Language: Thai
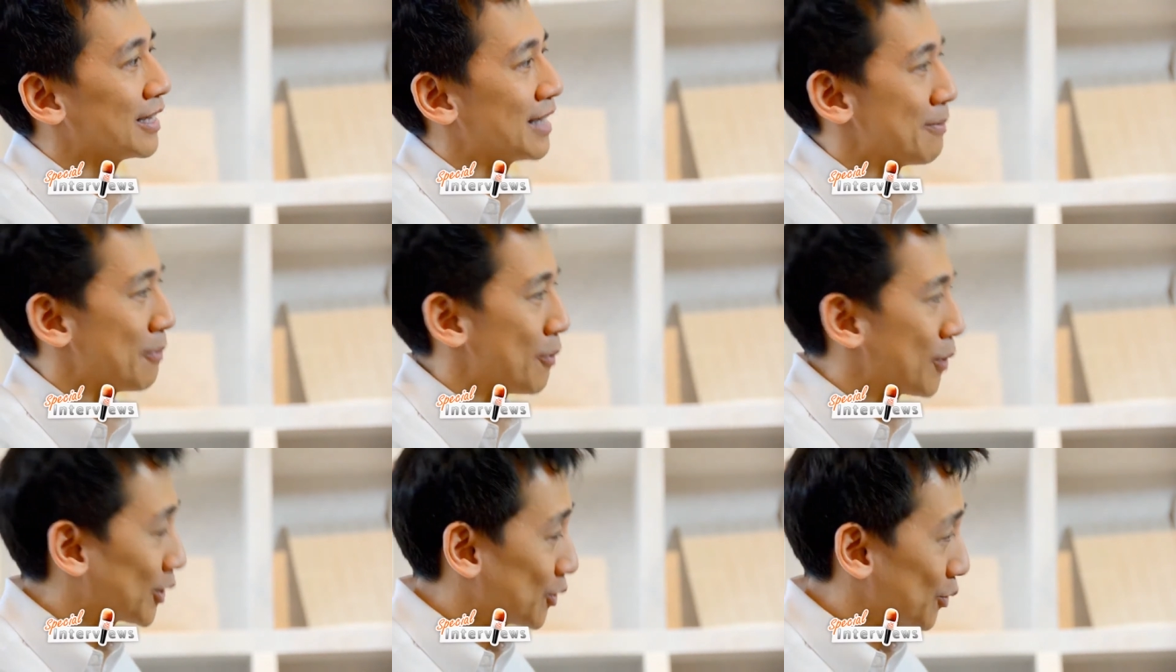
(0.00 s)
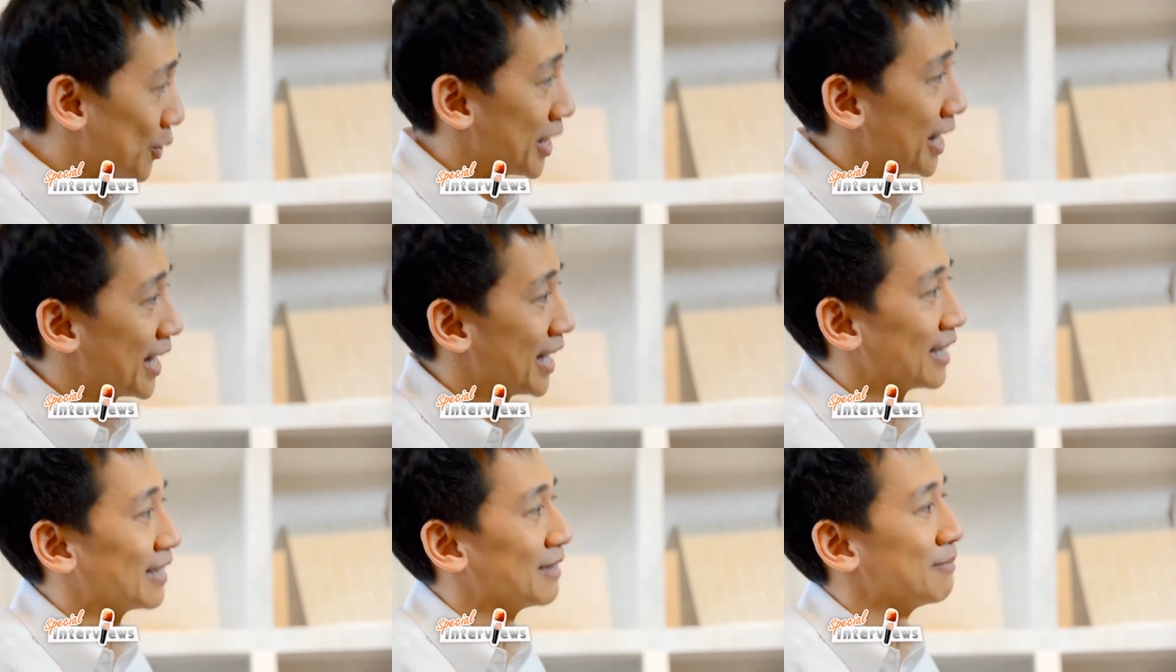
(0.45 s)
เก็บไว้กับตัว
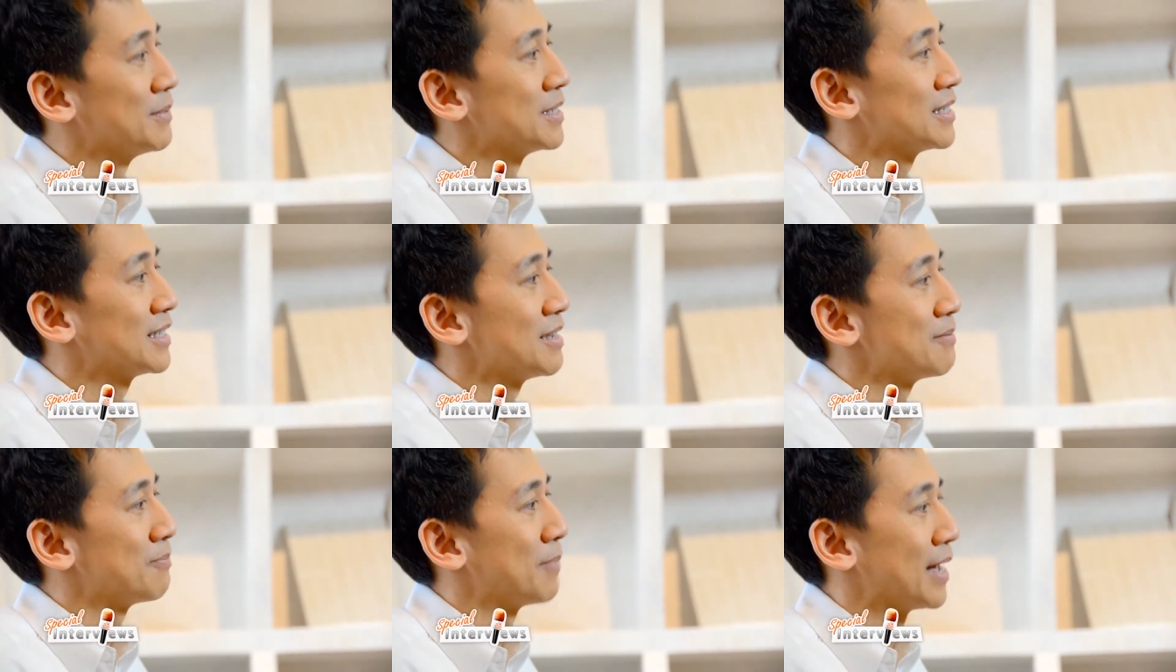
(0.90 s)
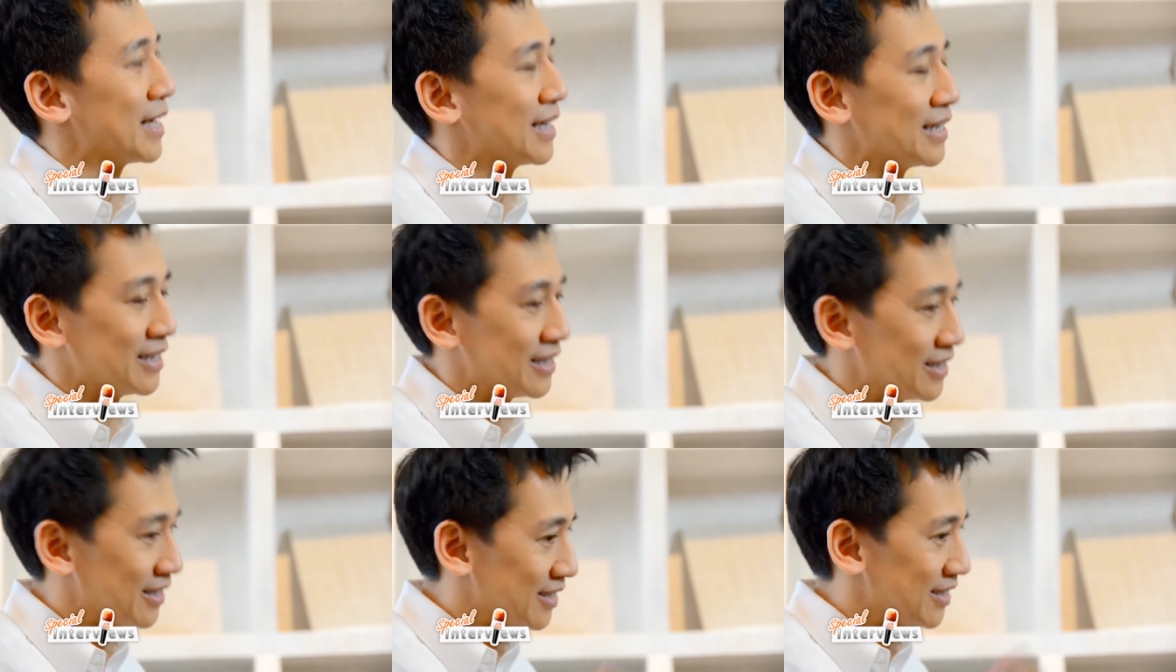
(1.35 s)
เองไม่ใช่ไป
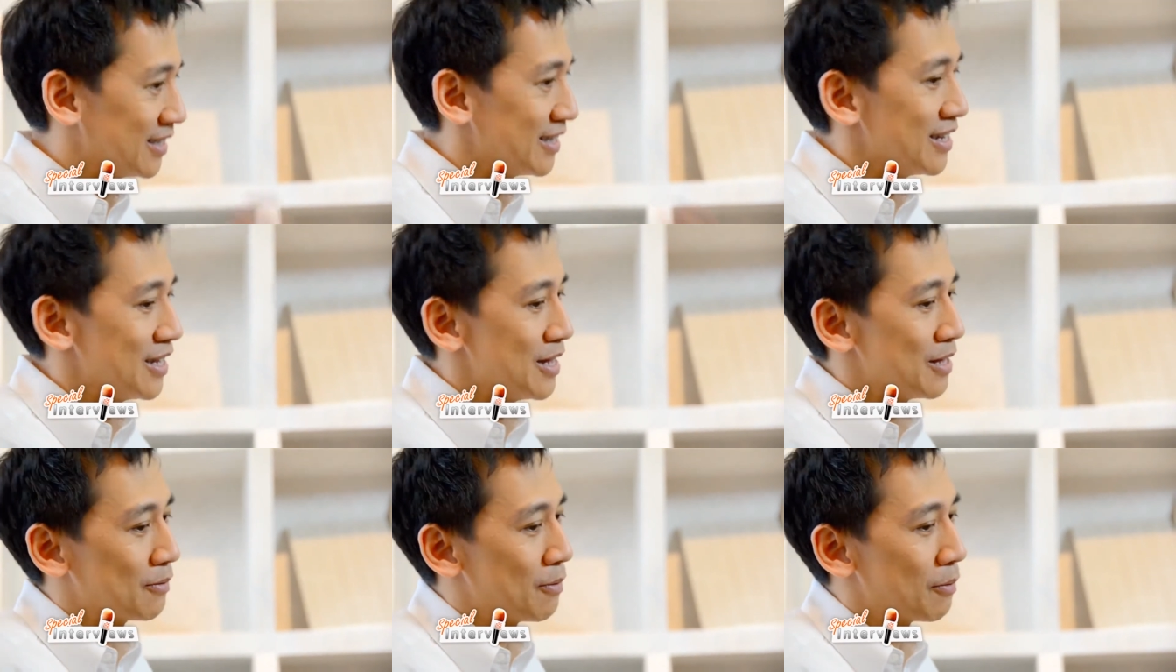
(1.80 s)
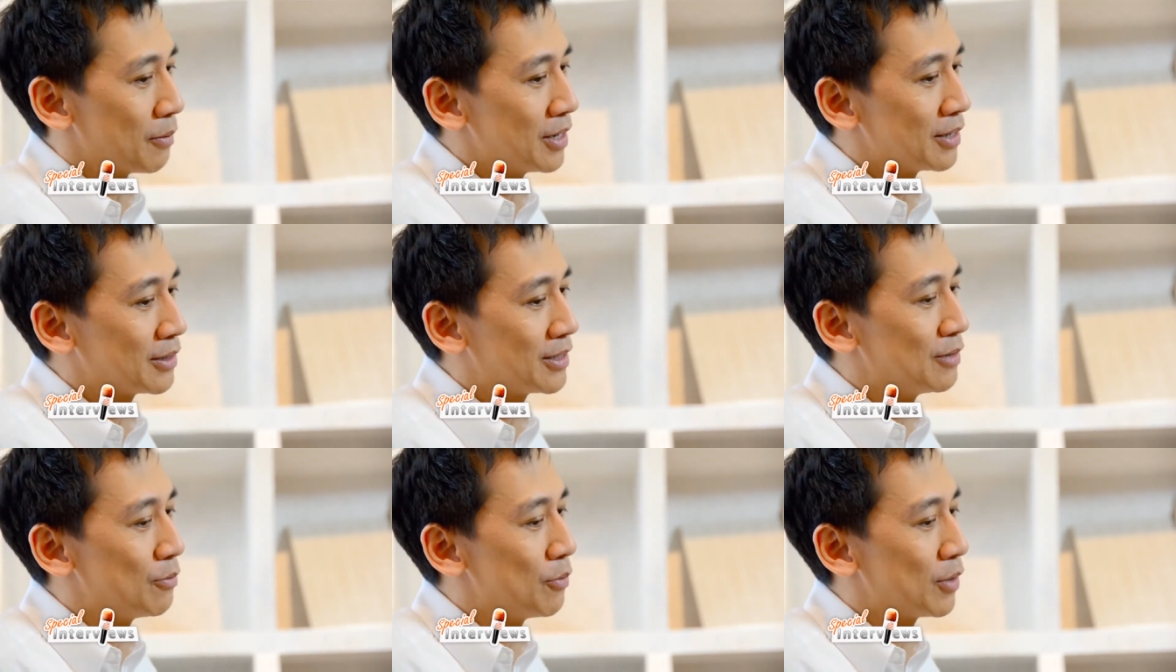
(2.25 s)
ก็
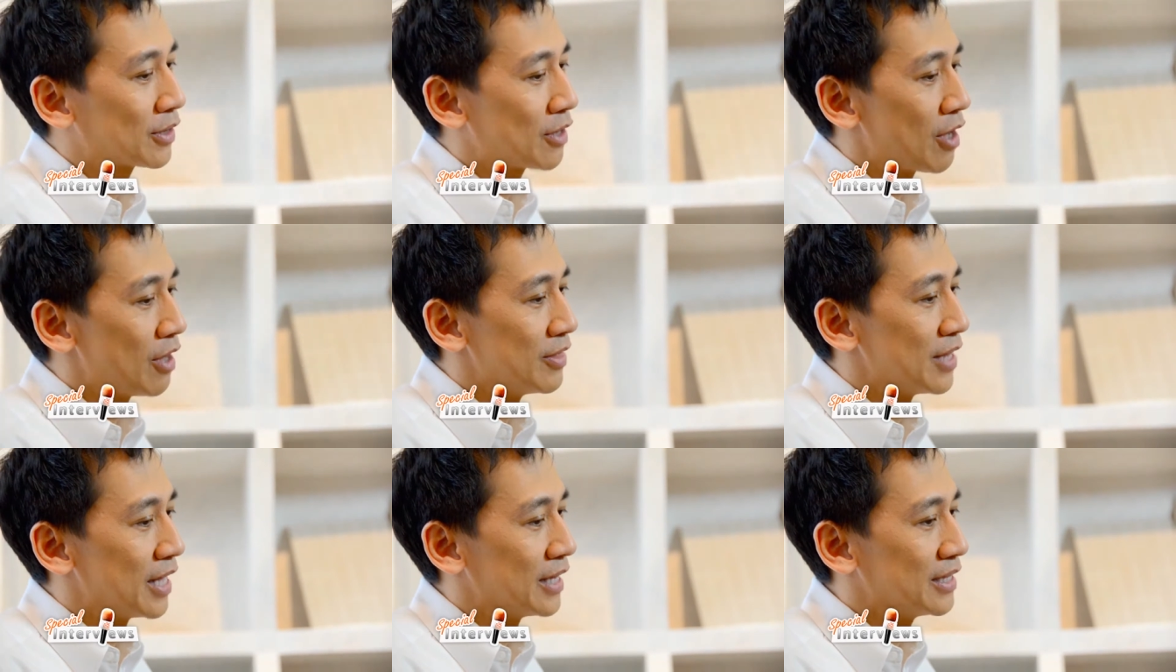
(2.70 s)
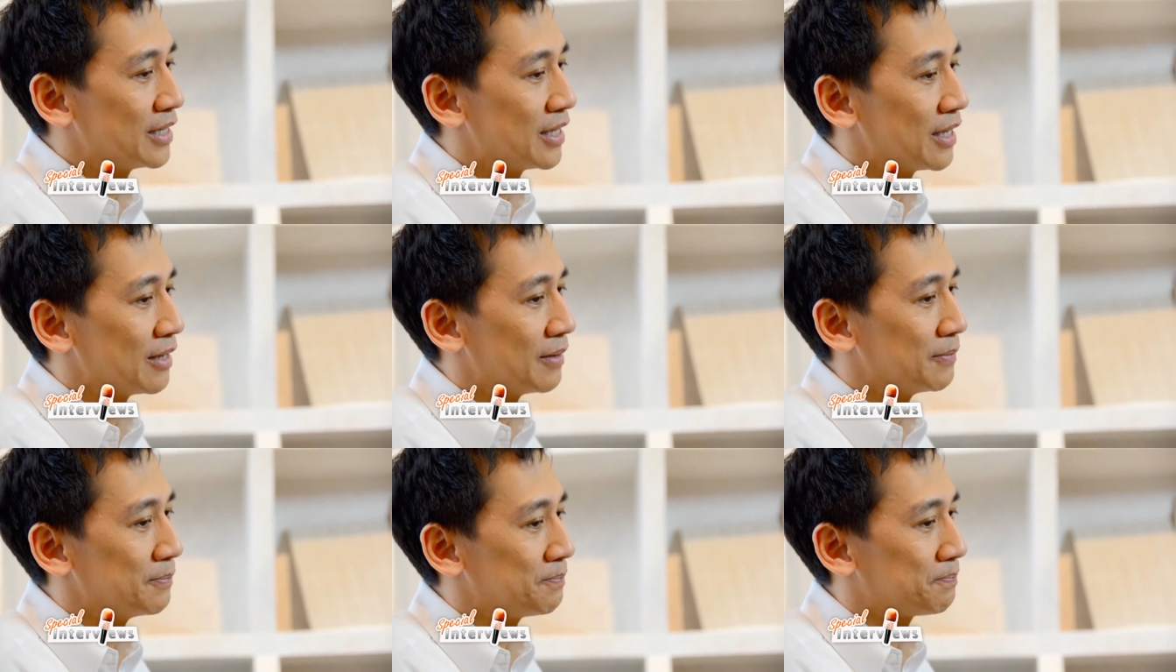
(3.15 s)
เลยคิดว่าตอนนั้น
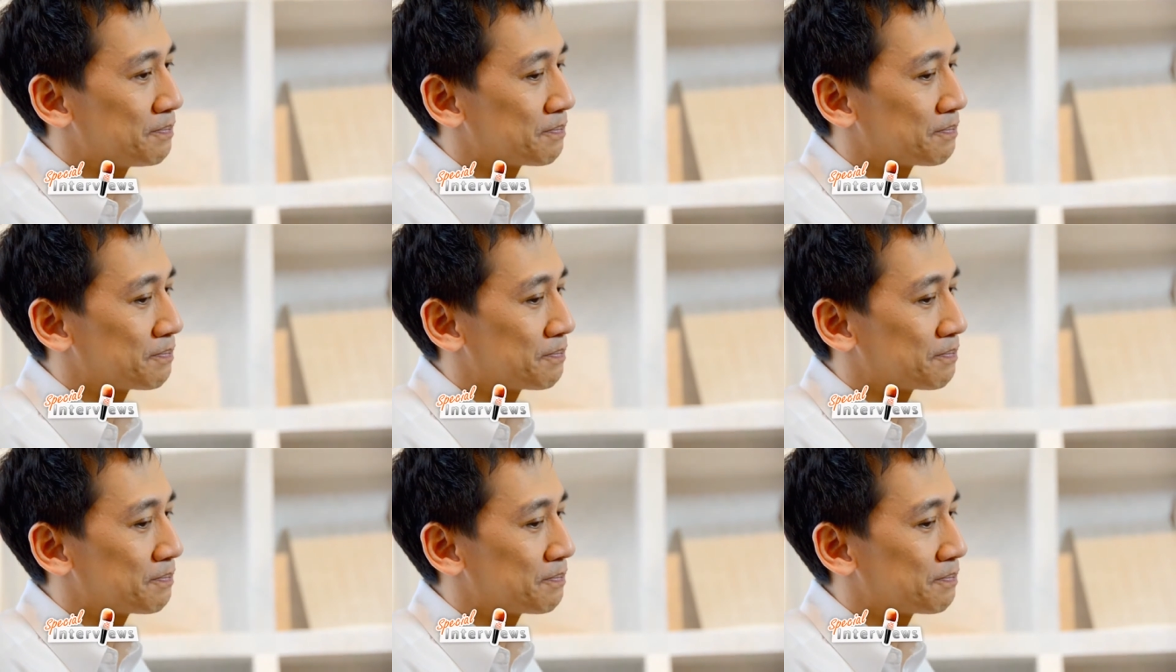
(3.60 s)
เนี่ย